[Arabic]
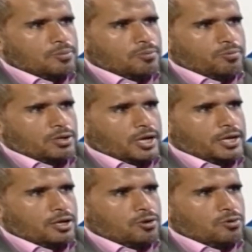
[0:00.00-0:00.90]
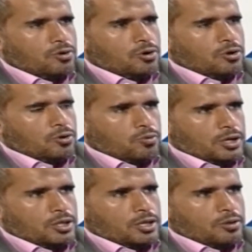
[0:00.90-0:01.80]
من مشاكل كمان من الضحية
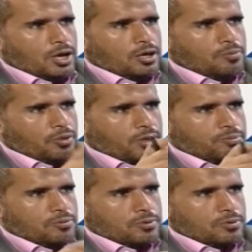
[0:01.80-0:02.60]
الجنوبية أي بالضبط